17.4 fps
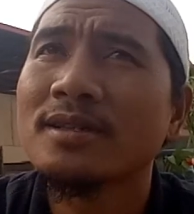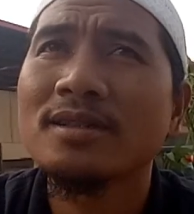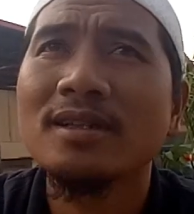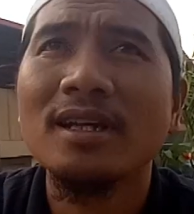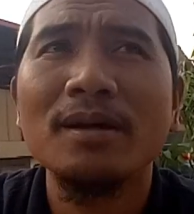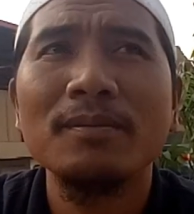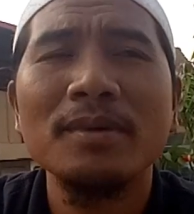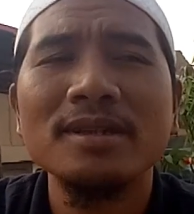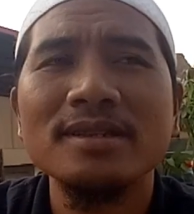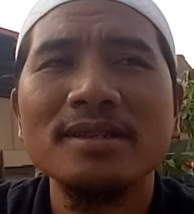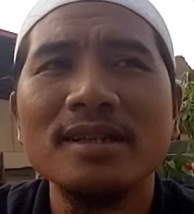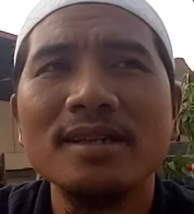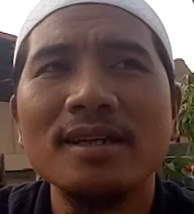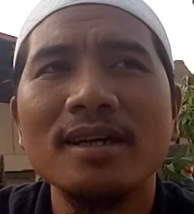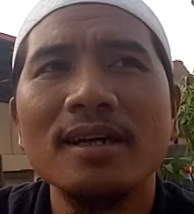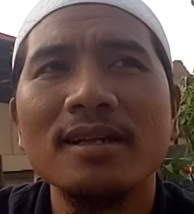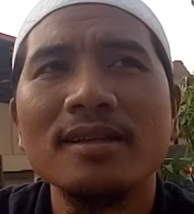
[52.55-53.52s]
selama
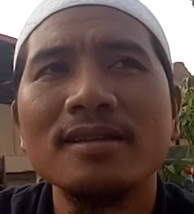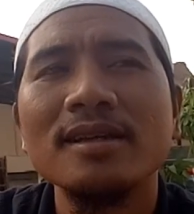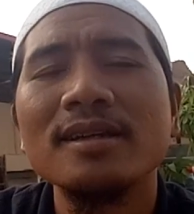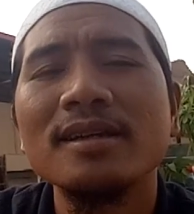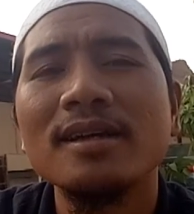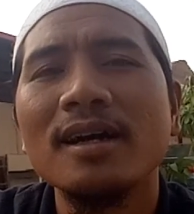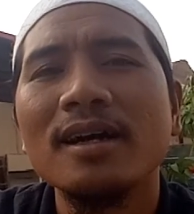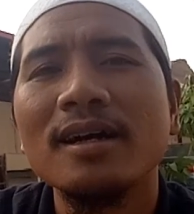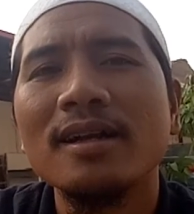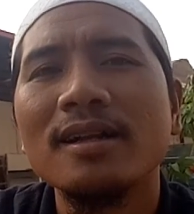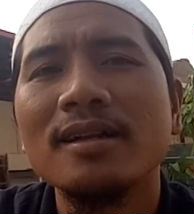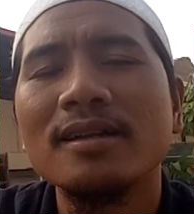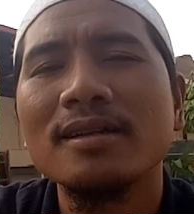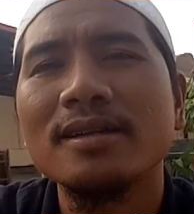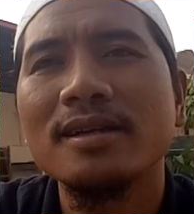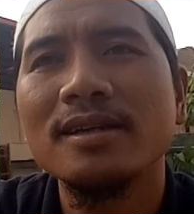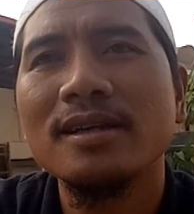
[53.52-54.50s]
saya
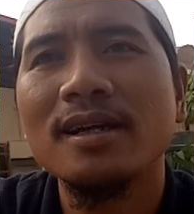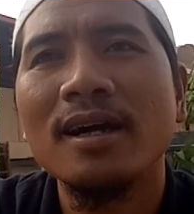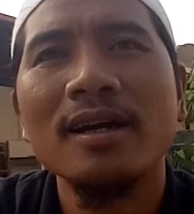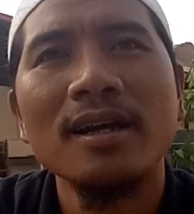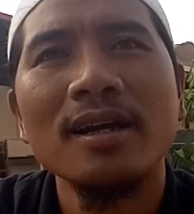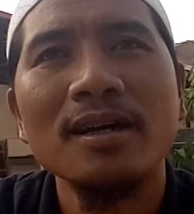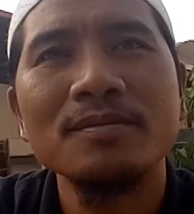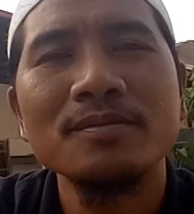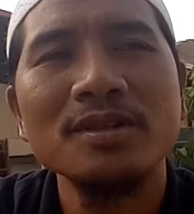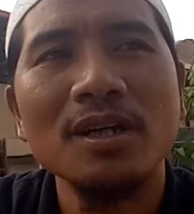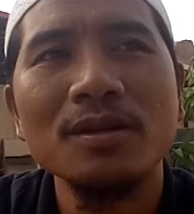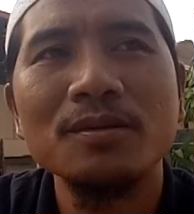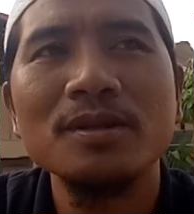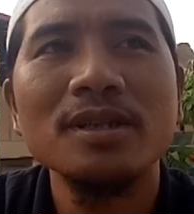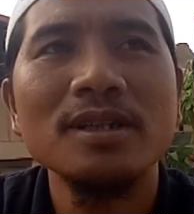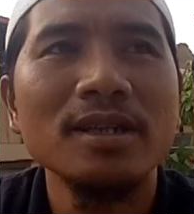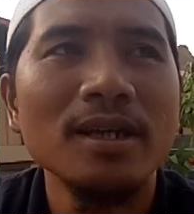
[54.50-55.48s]
tinggal di Arab
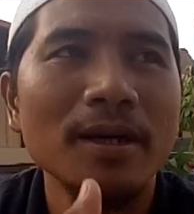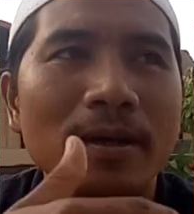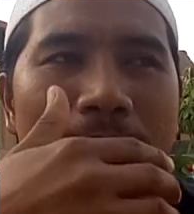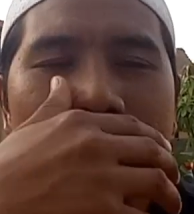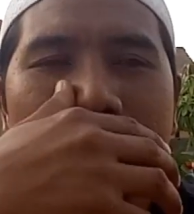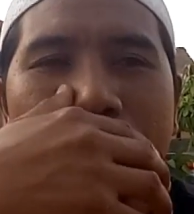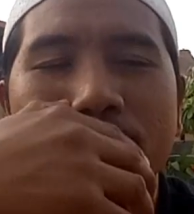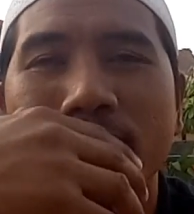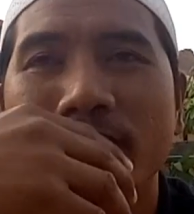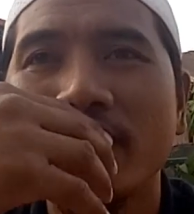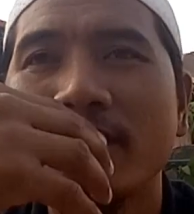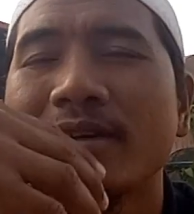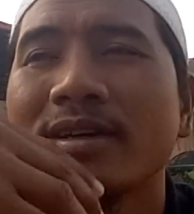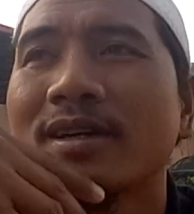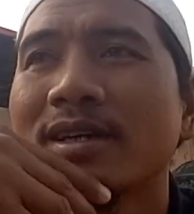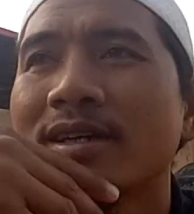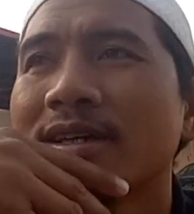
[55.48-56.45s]
Saudi ya
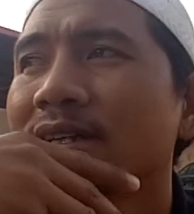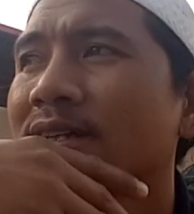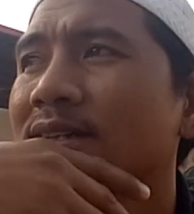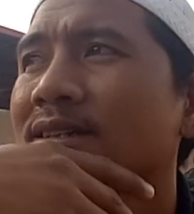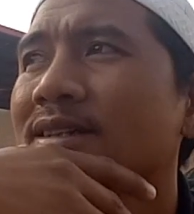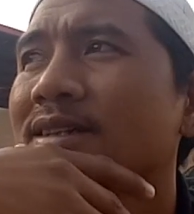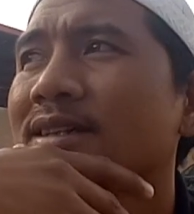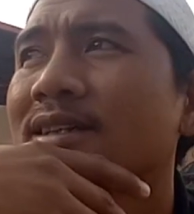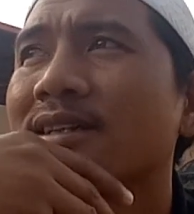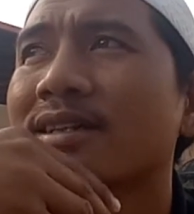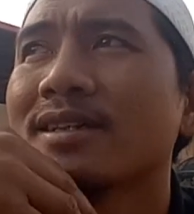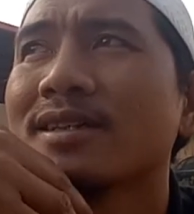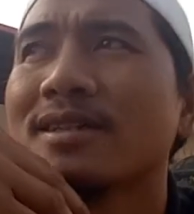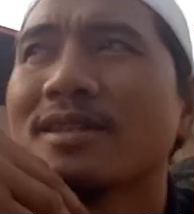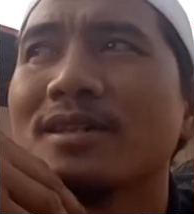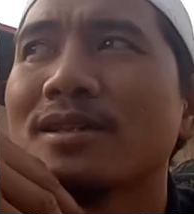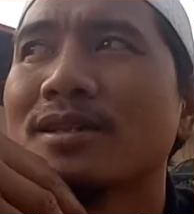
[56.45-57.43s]

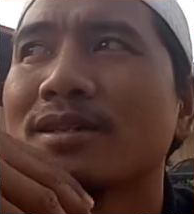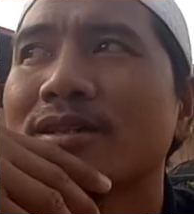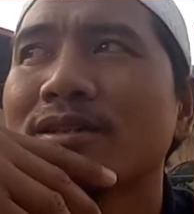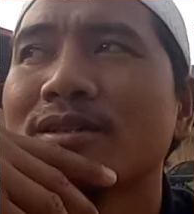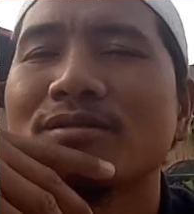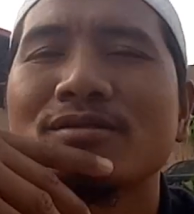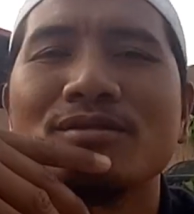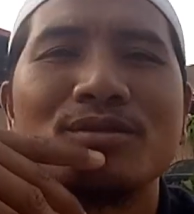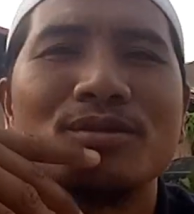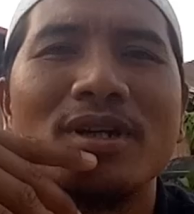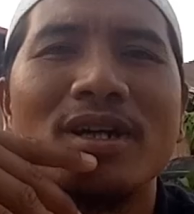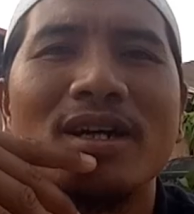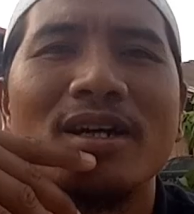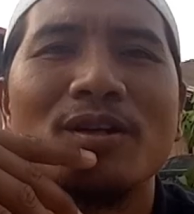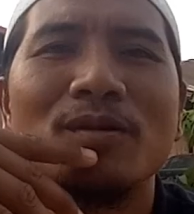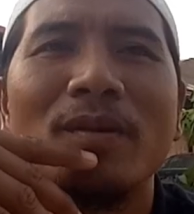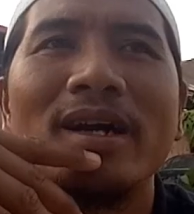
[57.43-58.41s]
Eh,
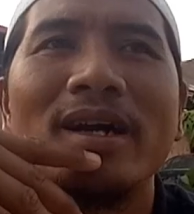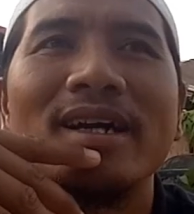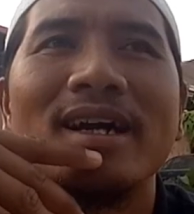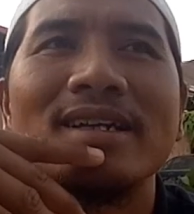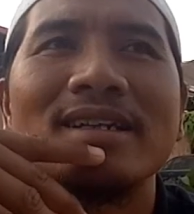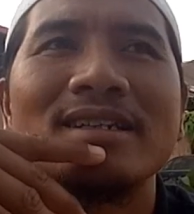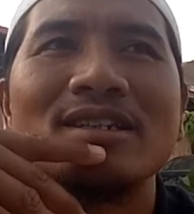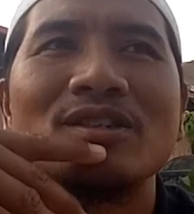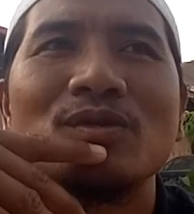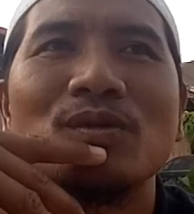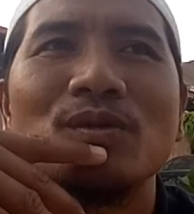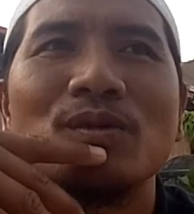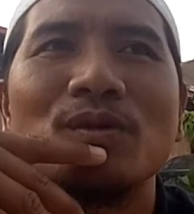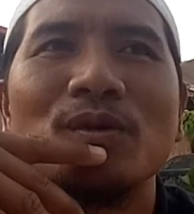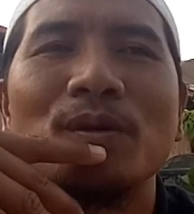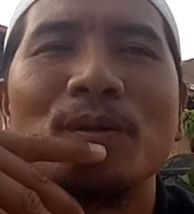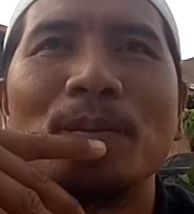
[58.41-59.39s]
sudah lumayan
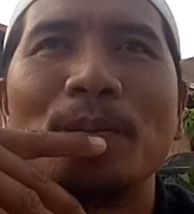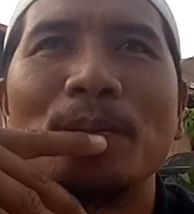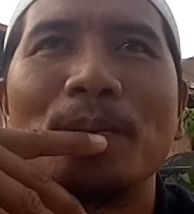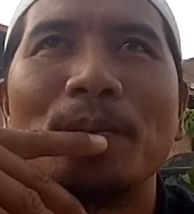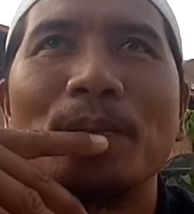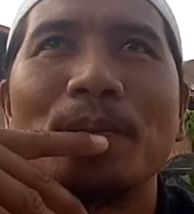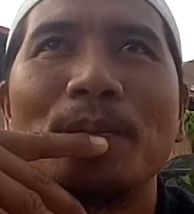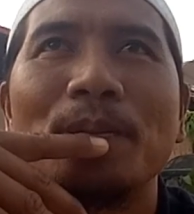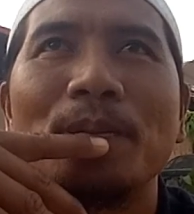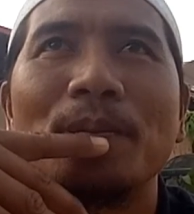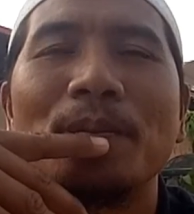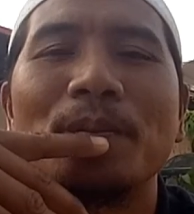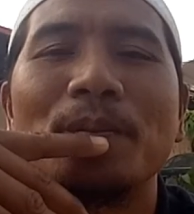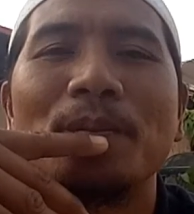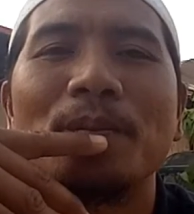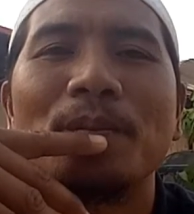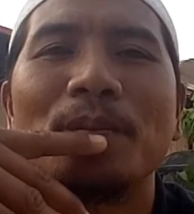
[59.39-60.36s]
cukup
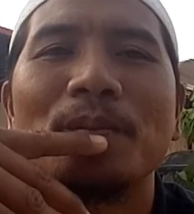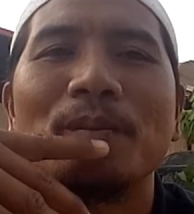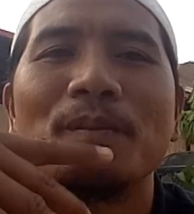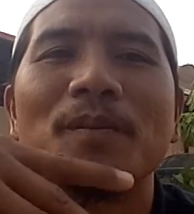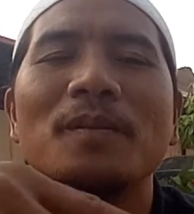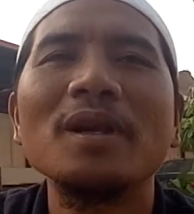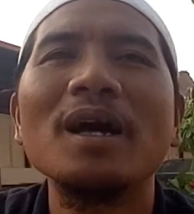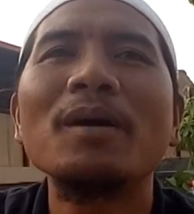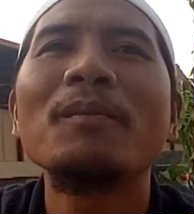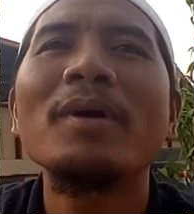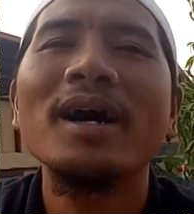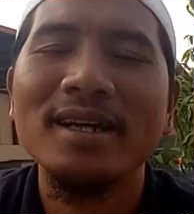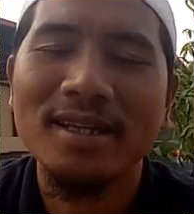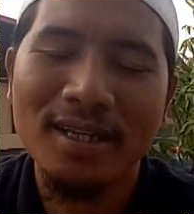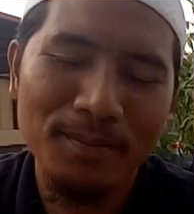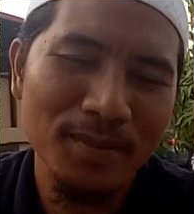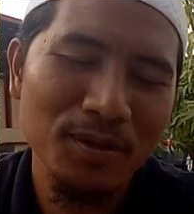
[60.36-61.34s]

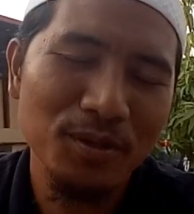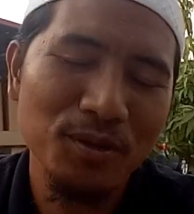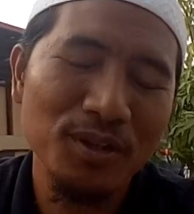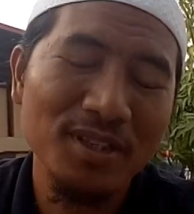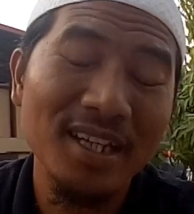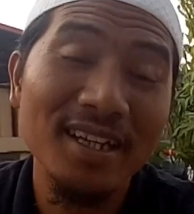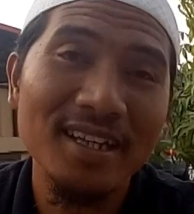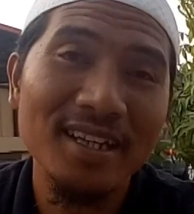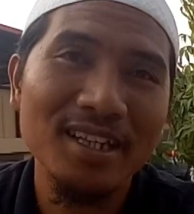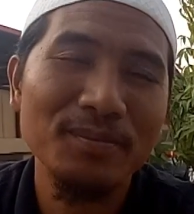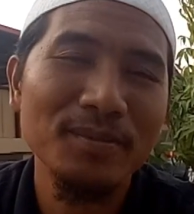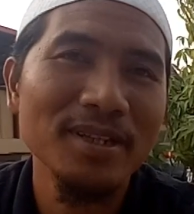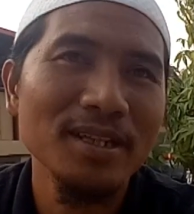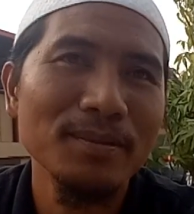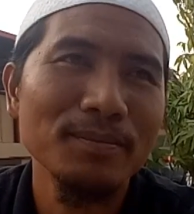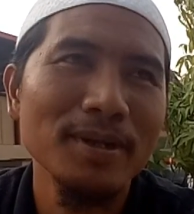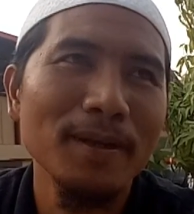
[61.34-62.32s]
lama ya menurut saya
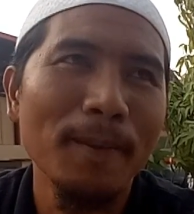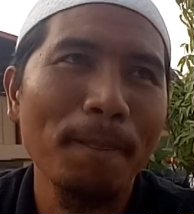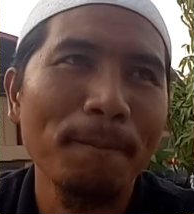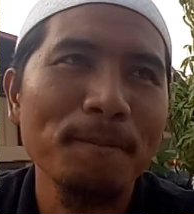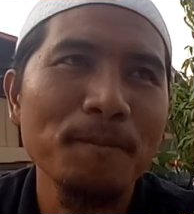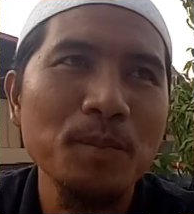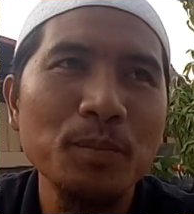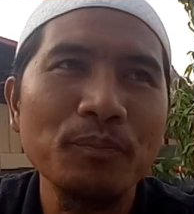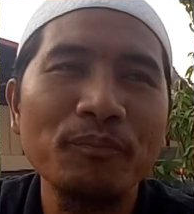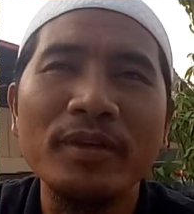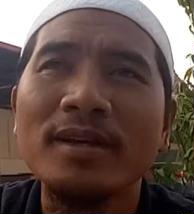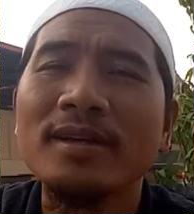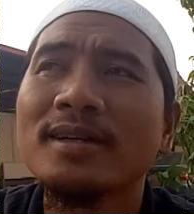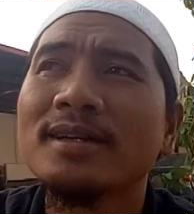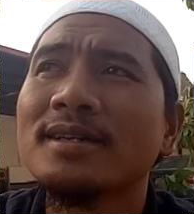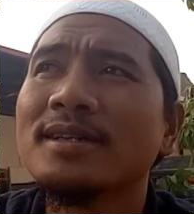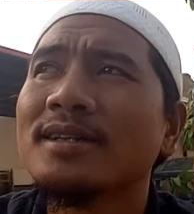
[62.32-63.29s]
teman-teman.
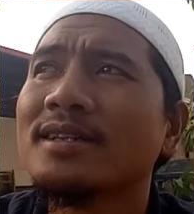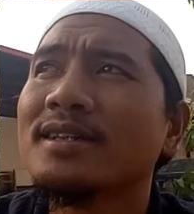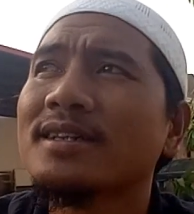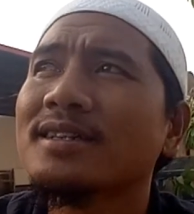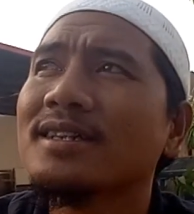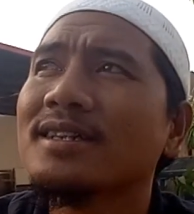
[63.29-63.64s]
Di